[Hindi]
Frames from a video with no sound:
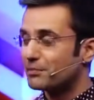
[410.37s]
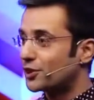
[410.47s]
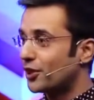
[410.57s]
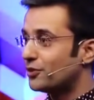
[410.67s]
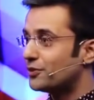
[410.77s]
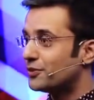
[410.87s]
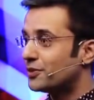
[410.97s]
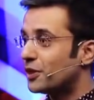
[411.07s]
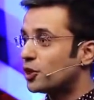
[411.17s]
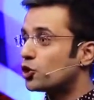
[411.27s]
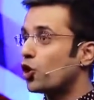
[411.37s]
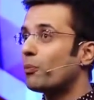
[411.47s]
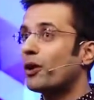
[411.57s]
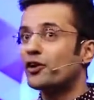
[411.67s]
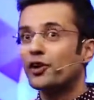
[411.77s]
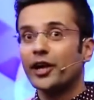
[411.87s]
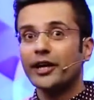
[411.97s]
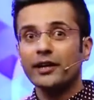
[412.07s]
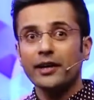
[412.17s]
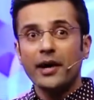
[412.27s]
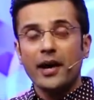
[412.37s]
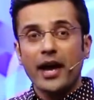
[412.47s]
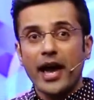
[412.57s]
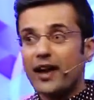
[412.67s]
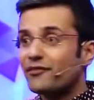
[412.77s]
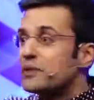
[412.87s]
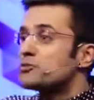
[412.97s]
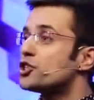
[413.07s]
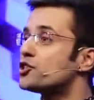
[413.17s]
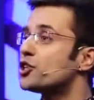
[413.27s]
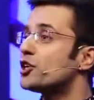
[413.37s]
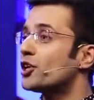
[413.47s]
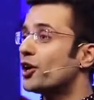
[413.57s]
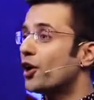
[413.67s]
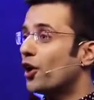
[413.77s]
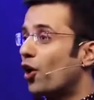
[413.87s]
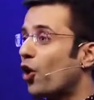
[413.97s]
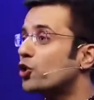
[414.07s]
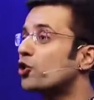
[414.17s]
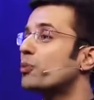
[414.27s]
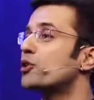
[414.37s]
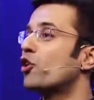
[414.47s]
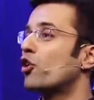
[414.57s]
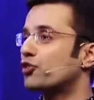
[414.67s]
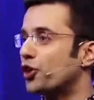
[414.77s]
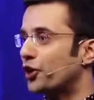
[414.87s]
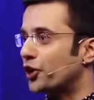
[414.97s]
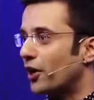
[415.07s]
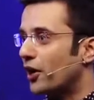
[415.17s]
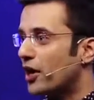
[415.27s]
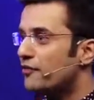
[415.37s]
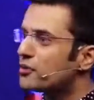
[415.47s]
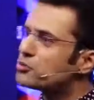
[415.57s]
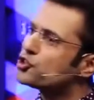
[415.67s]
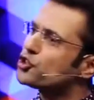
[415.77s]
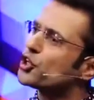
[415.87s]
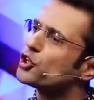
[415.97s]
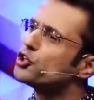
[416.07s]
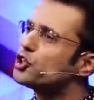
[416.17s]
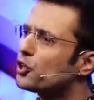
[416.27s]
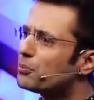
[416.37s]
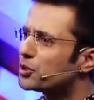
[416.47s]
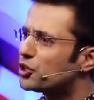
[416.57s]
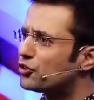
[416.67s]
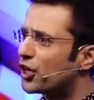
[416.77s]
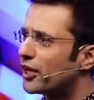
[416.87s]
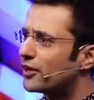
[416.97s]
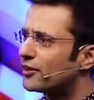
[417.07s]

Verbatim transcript: बताओ टॉप हंड्रेड एफ एम सी जी ऑन्टरप्रेन्योर्स इन इंडिया एफ एम सी जी की कितनी कंपनीज है